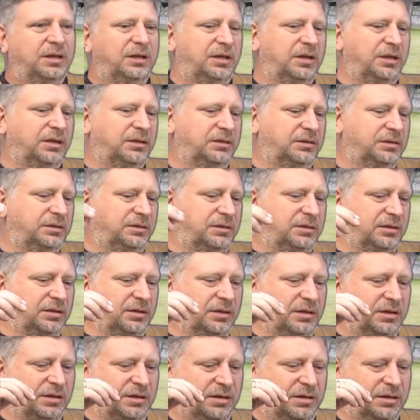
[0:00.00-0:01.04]

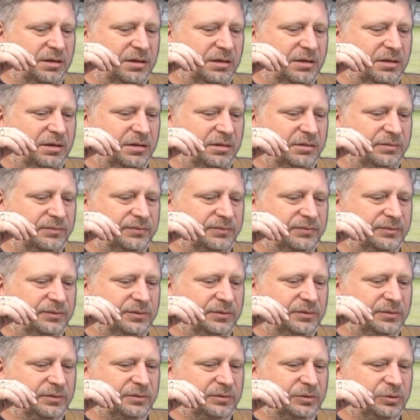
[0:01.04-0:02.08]
Это
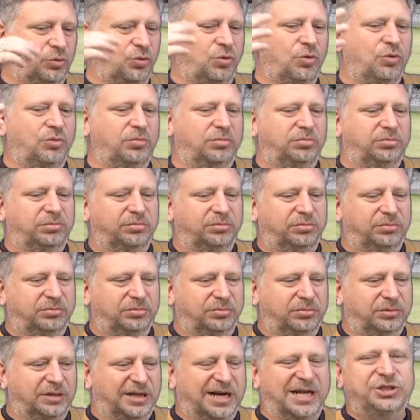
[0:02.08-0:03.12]
э, то,
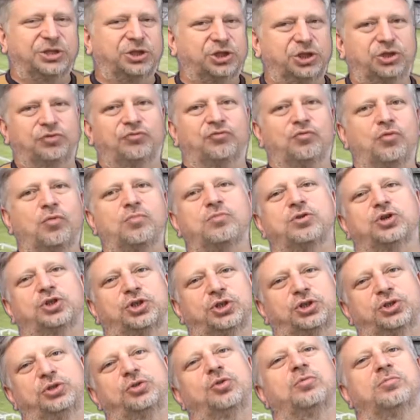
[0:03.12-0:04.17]
ради чего мы
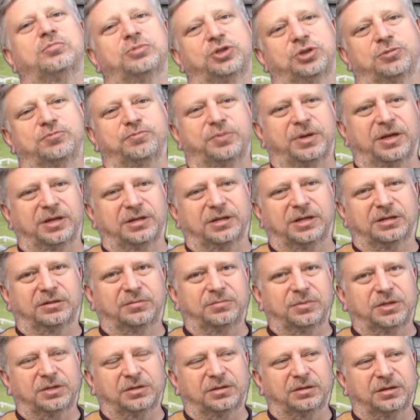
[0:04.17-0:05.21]
ждем чемпионат
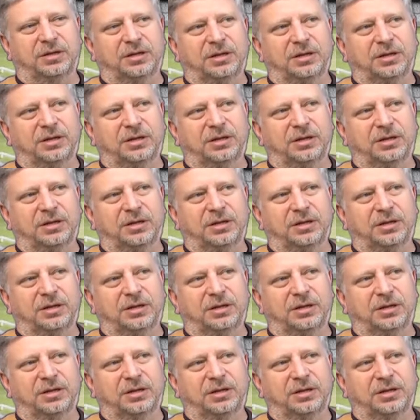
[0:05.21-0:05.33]
мира.